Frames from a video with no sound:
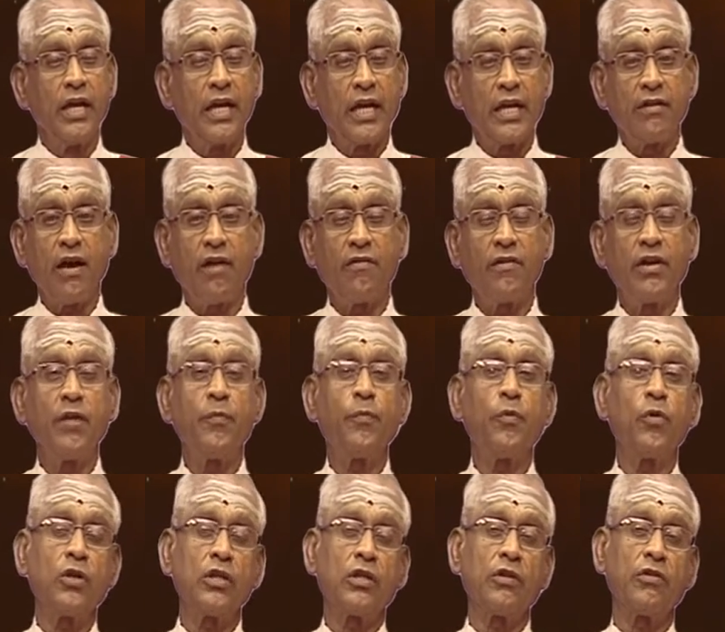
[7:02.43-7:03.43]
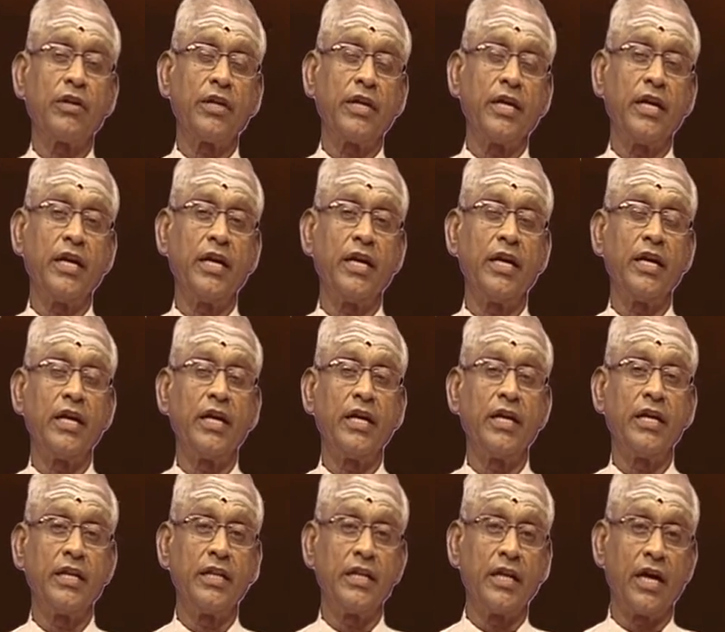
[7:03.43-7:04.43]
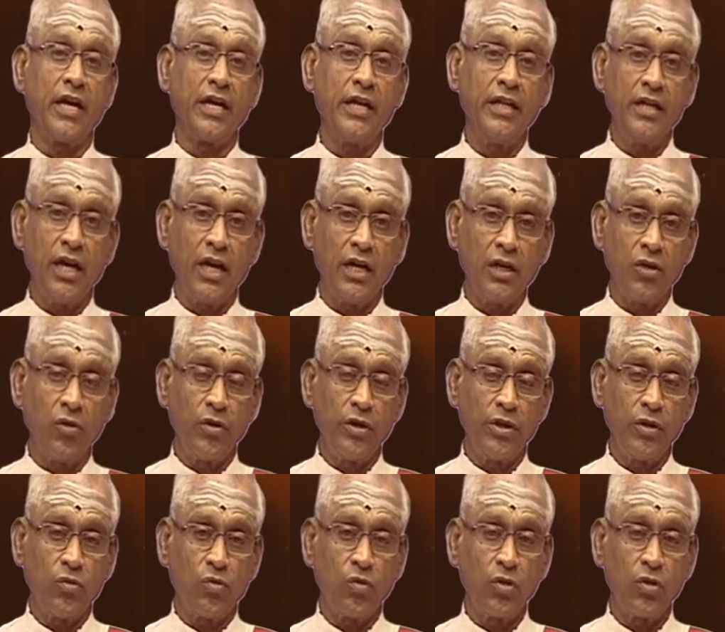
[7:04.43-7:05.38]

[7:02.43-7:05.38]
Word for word: எனவே அவனை பொறுத்தவரையிலே இந்த அடியார்களுடைய